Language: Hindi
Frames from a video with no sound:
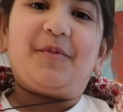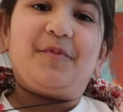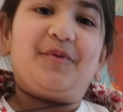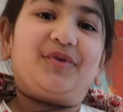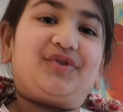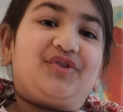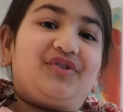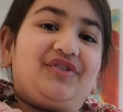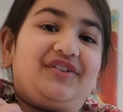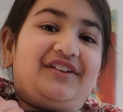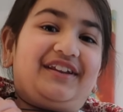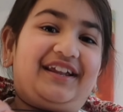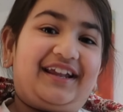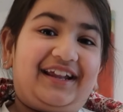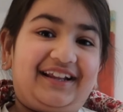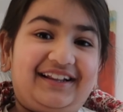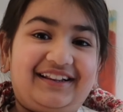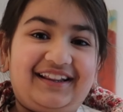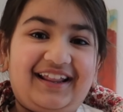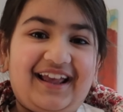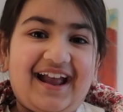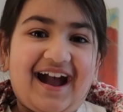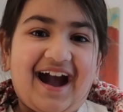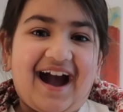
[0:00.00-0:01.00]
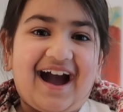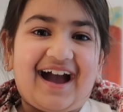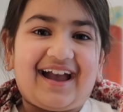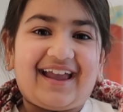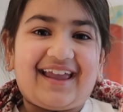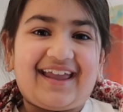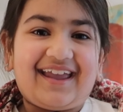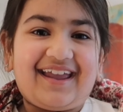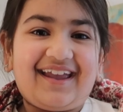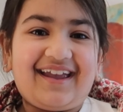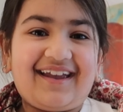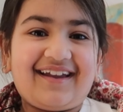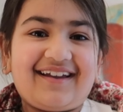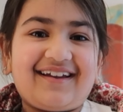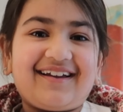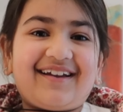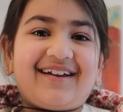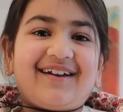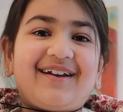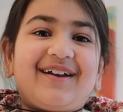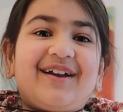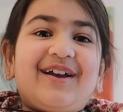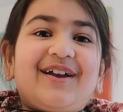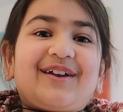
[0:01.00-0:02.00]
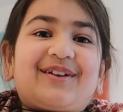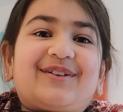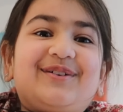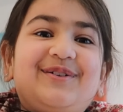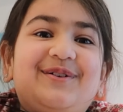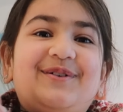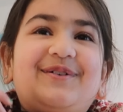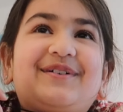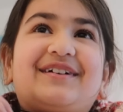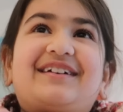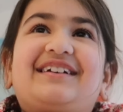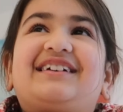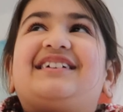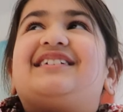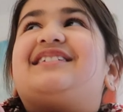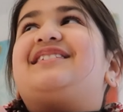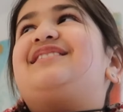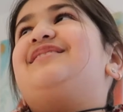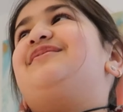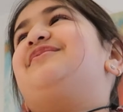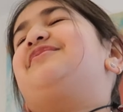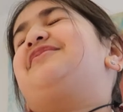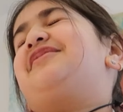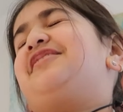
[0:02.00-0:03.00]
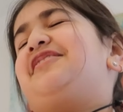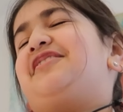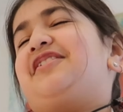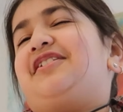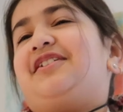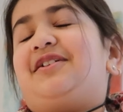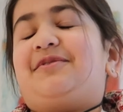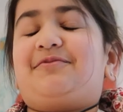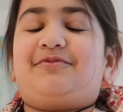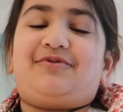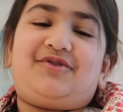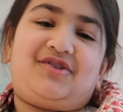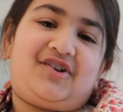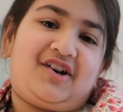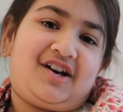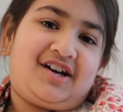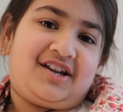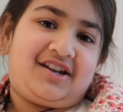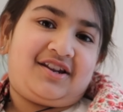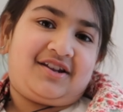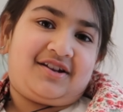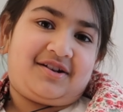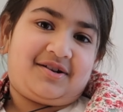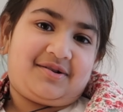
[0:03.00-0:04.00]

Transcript: को मुझे नींद नहीं आई क्योंकि क्योंकि कल हम जा रहे